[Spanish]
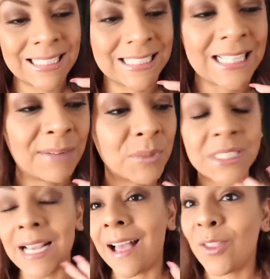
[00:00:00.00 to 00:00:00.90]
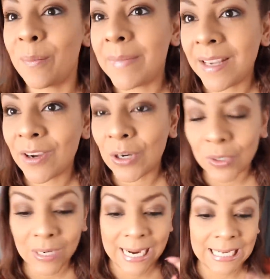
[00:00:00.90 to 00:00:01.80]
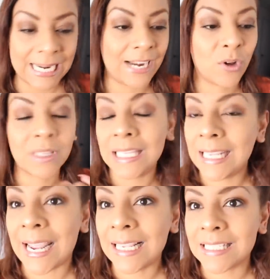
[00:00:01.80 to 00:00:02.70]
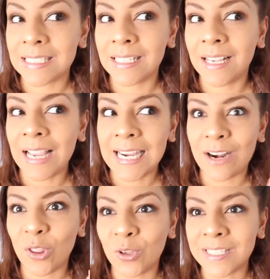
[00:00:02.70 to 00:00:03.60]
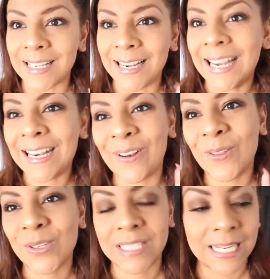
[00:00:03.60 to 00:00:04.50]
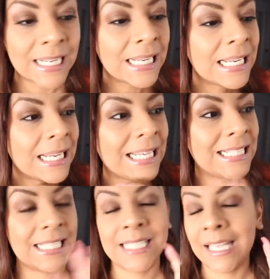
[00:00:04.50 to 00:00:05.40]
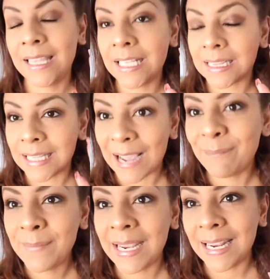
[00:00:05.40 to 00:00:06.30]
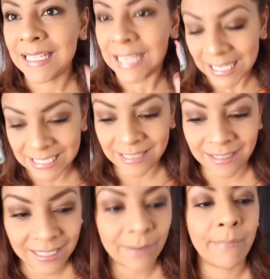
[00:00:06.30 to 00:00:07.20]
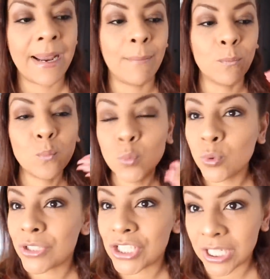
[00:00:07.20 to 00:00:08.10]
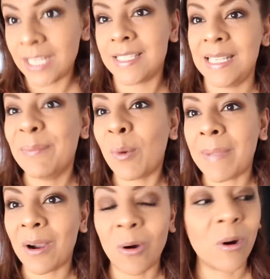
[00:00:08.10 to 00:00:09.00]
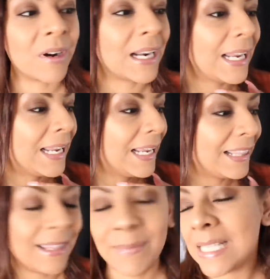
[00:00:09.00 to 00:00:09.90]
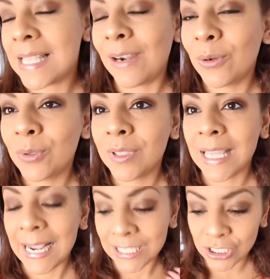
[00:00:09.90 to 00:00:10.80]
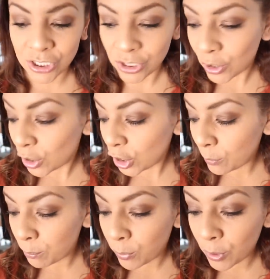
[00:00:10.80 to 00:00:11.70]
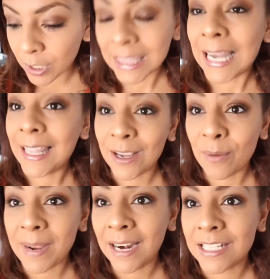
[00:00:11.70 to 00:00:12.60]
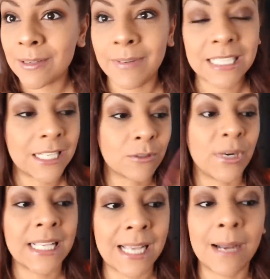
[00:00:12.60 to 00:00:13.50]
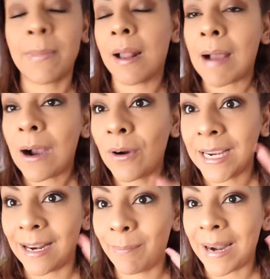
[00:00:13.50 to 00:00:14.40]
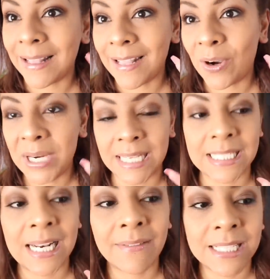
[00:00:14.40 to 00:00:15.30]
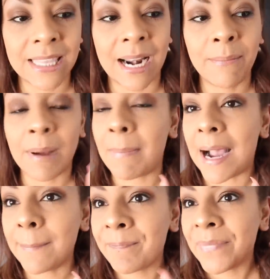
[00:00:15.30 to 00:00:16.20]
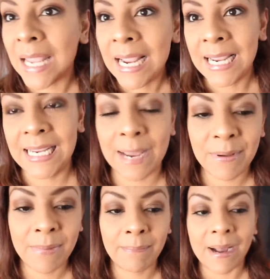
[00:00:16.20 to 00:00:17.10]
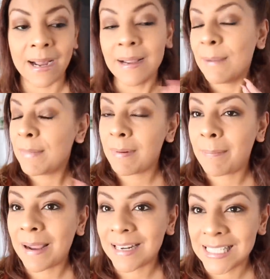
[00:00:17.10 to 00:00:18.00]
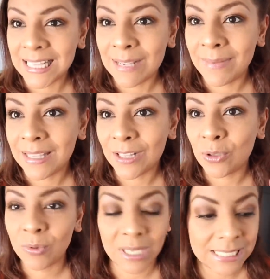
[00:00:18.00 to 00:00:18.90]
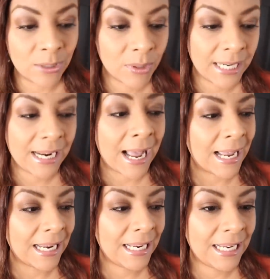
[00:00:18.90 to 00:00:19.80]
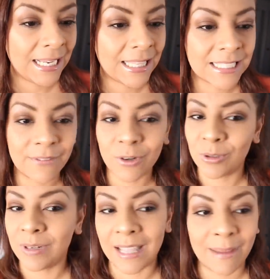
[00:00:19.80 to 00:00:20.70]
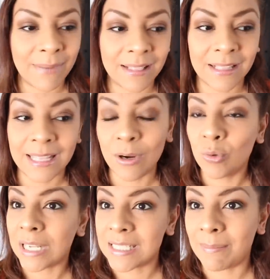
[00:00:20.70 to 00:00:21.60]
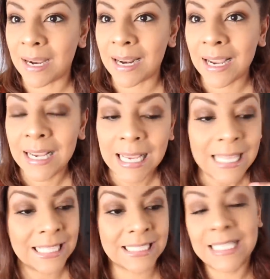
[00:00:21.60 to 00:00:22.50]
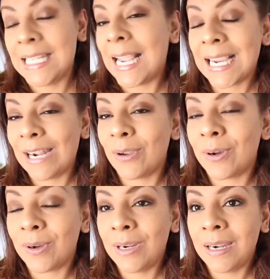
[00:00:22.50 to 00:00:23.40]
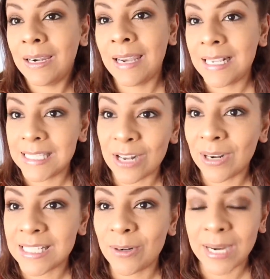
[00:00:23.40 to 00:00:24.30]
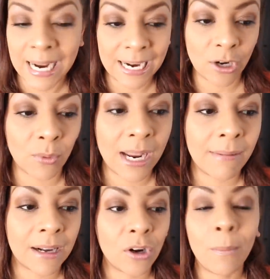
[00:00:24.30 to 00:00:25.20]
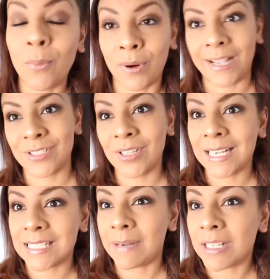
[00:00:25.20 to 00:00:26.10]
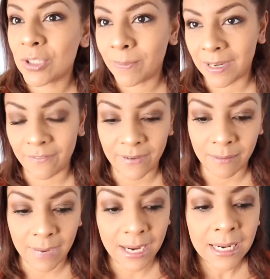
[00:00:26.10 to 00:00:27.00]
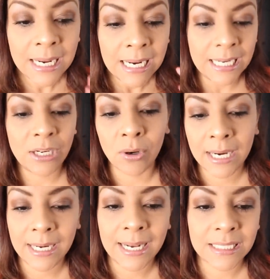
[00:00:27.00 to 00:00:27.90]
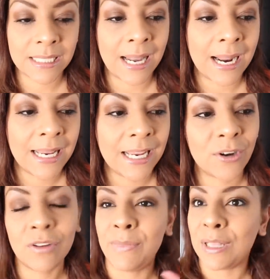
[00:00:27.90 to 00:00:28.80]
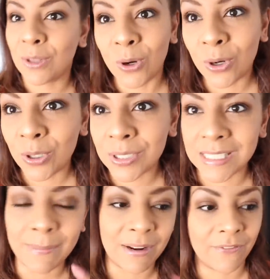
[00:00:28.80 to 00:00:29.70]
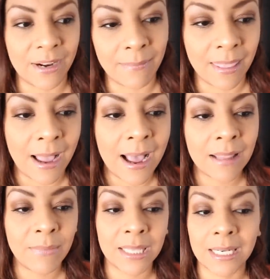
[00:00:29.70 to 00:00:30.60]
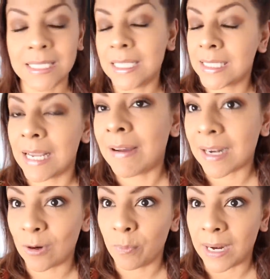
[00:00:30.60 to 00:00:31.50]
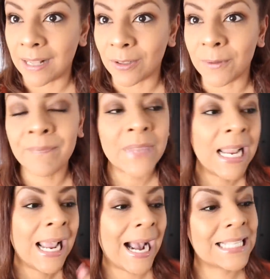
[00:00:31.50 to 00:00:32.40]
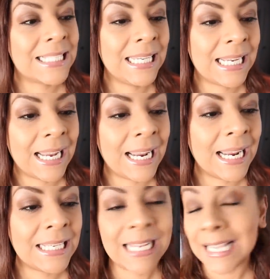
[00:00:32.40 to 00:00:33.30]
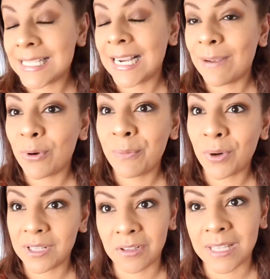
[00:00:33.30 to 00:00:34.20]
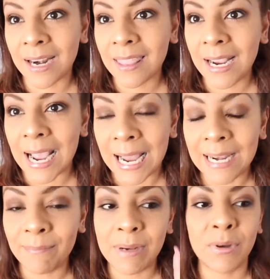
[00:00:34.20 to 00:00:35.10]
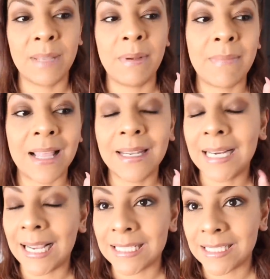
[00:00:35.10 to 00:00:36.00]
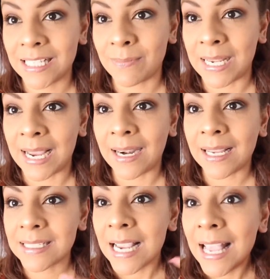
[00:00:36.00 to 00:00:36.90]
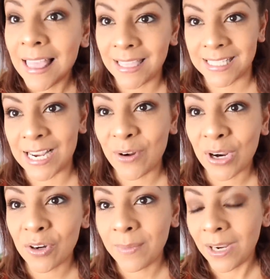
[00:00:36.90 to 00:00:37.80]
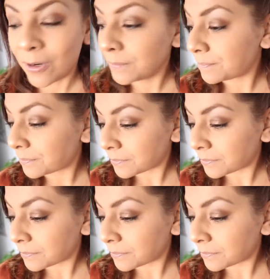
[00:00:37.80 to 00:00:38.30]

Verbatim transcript: Estamos ya domingo, enero 10, enero 12, enero 12. Y se siente tan bien ya sentirme muchísimo mejor de mi salud. Estoy por darle de comer a las bebés, las voy a sacar para abajo y el plan de hoy es ir a visitar a mi mamá y a mi papá. Mi papá recientemente tuvo una cirugía y desafortunadamente tengo una semana desde el día que le hicieron la cirugía que no voy a verlo por eso de que estaba súper enferma y no quería estar ahí con mi tos y mi enfermedad mientras él estaba recuperando. Así que ya sé que voy un poquito tarde al en vivo de mi madre que hace estas mañanas. Desayuna conmigo,